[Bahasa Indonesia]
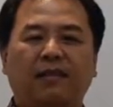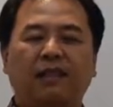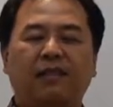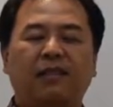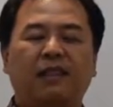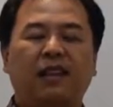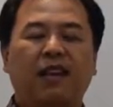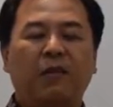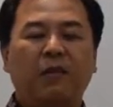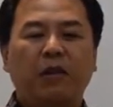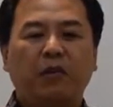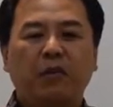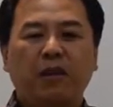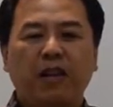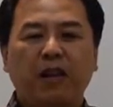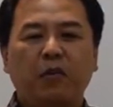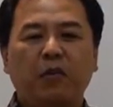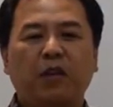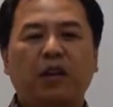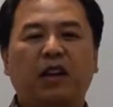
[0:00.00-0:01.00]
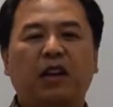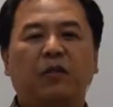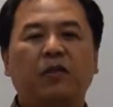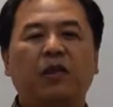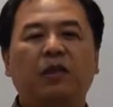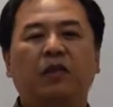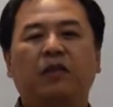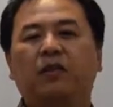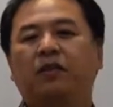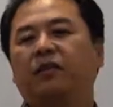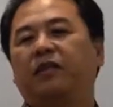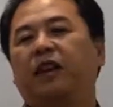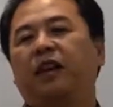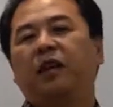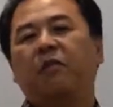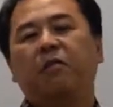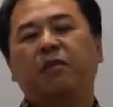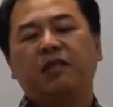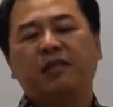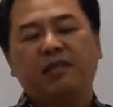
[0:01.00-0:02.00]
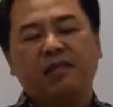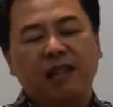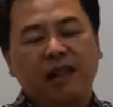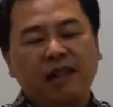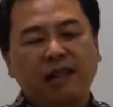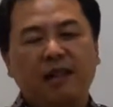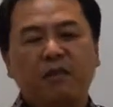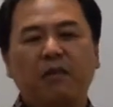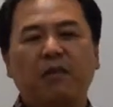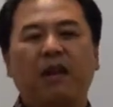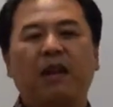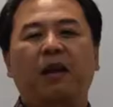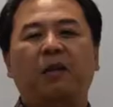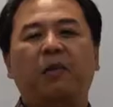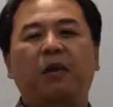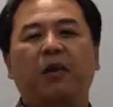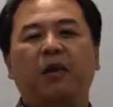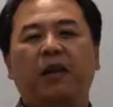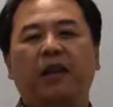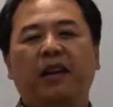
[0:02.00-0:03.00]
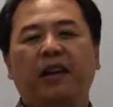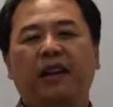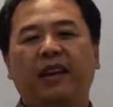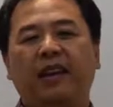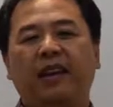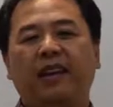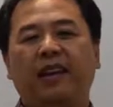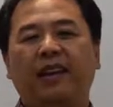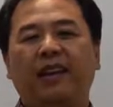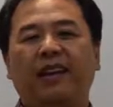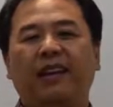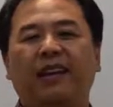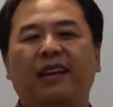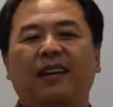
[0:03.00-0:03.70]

Selamat menyambut hari Minggu. Dalam pesan gembala minggu ini,